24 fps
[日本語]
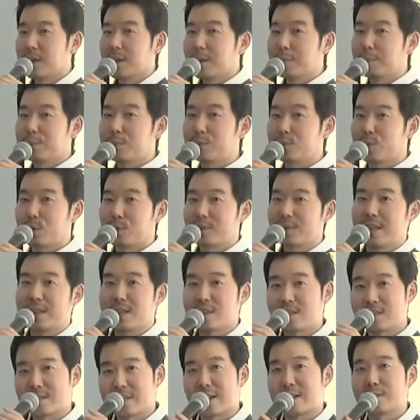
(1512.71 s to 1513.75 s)

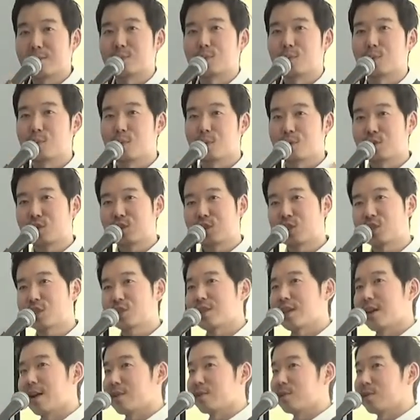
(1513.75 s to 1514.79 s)
プロテスタントの父
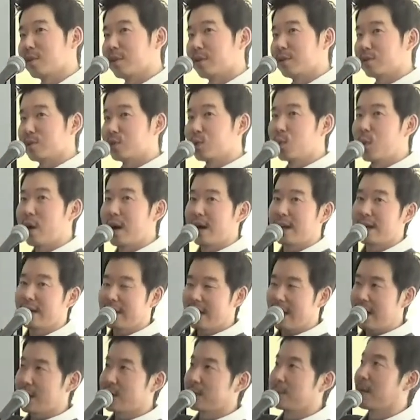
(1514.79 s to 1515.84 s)
である
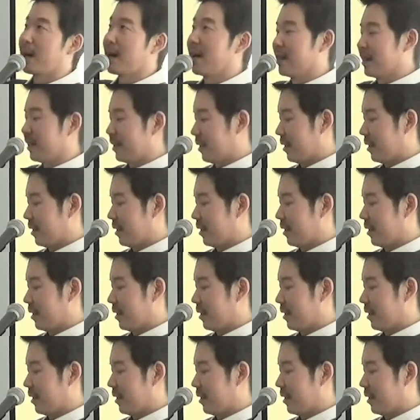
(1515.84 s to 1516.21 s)
ヨハン・カルバン、